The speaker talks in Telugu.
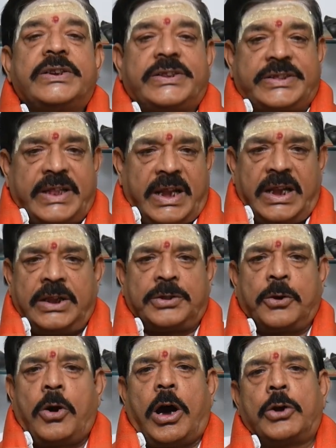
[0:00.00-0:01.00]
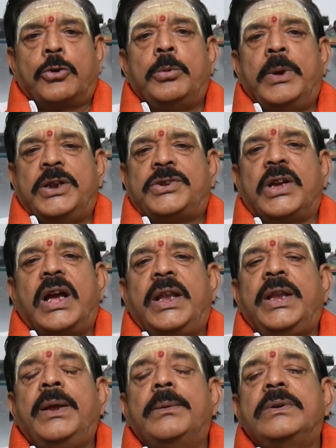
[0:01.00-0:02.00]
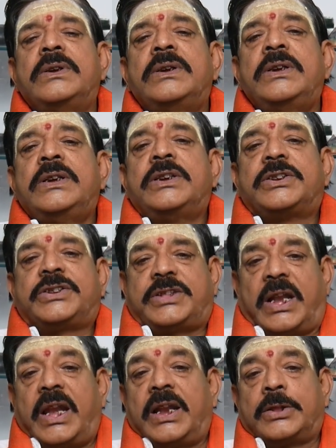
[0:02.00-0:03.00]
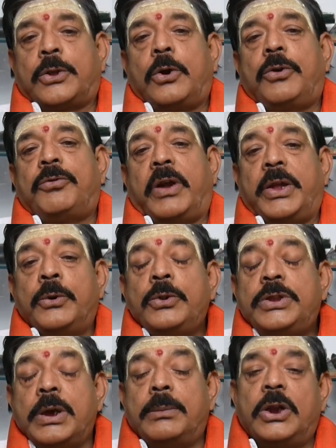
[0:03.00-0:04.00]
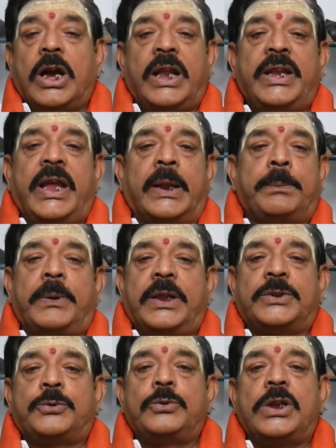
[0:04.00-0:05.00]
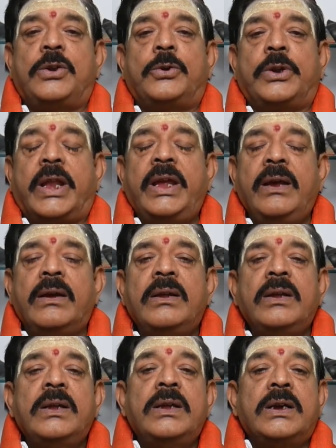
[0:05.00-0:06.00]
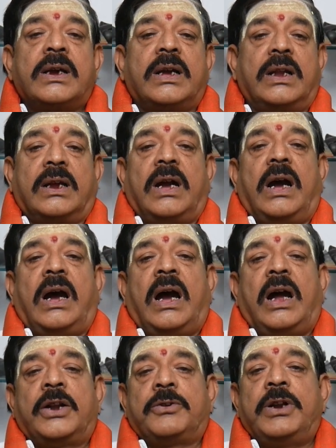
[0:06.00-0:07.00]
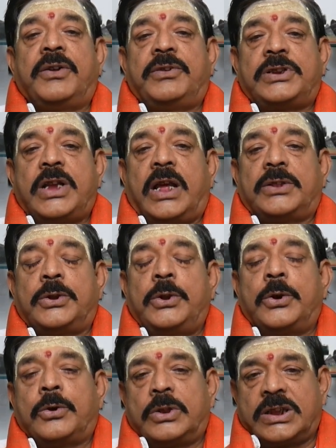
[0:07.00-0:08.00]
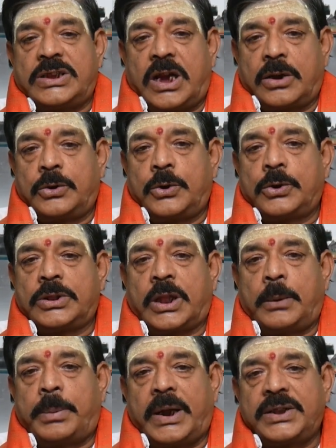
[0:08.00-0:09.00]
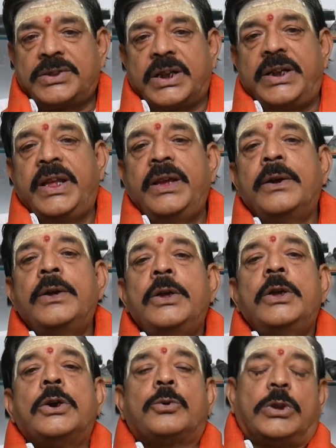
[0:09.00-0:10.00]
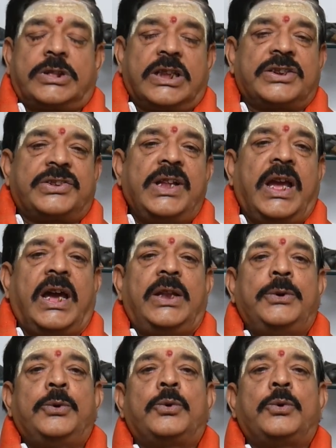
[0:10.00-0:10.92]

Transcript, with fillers: స్త్రీలతో ఆర్గ్యుమెంట్స్ కానీ స్త్రీలతో వైరుధ్యములు కానీ ఏర్పడే సూచనలు ఉంటాయి కనుక అటువంటి విషయాదుల్లో కొంత జాగరూకతలు పాటించండి కొత్త స్నేహాలు